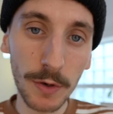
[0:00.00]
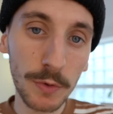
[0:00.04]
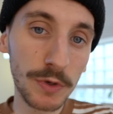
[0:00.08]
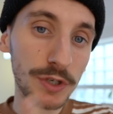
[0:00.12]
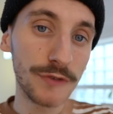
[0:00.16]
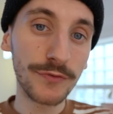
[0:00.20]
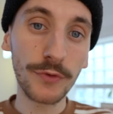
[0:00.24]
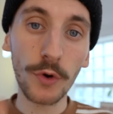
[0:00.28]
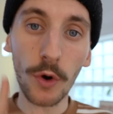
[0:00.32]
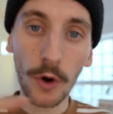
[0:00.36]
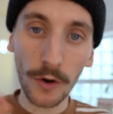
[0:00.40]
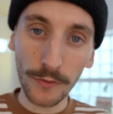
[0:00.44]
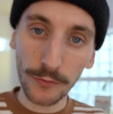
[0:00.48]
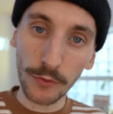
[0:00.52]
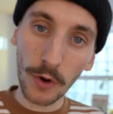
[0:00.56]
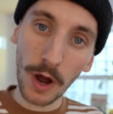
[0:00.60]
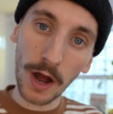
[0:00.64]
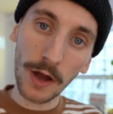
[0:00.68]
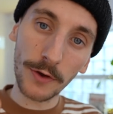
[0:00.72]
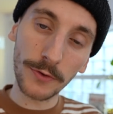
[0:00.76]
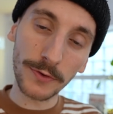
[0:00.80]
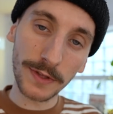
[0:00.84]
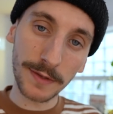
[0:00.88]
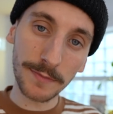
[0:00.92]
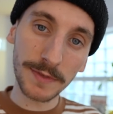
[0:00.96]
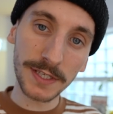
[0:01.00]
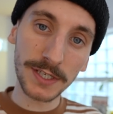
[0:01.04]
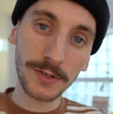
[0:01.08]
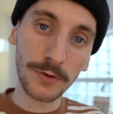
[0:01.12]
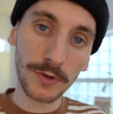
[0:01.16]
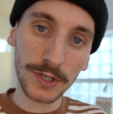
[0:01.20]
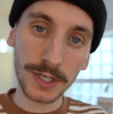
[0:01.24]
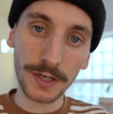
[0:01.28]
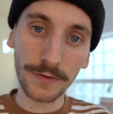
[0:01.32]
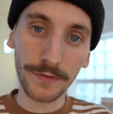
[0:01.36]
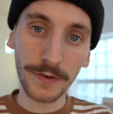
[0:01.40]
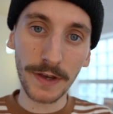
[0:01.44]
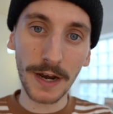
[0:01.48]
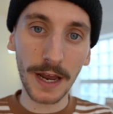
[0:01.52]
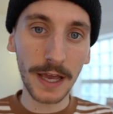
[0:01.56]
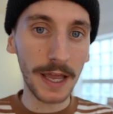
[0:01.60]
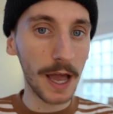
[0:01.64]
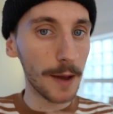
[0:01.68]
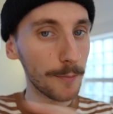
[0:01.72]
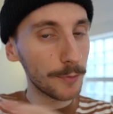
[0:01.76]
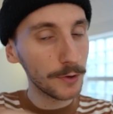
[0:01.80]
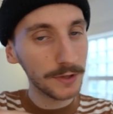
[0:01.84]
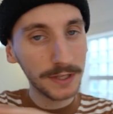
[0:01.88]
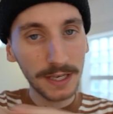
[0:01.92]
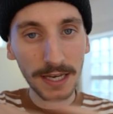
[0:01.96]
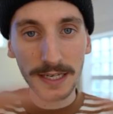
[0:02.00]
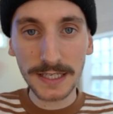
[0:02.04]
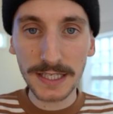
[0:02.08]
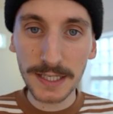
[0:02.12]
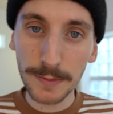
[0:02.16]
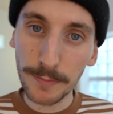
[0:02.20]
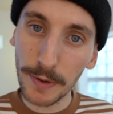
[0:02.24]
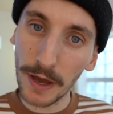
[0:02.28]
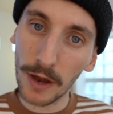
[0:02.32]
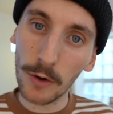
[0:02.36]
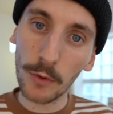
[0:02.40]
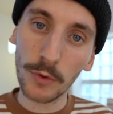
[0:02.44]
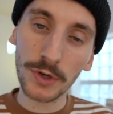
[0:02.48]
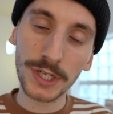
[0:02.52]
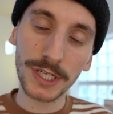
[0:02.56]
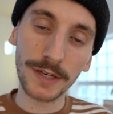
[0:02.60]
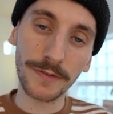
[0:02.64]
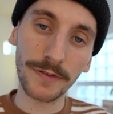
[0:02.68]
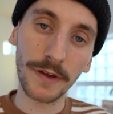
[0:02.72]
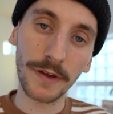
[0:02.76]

Mais oui je vous renvoie à une émission que j'ai fait là, il y a un podcast hyper long que j'ai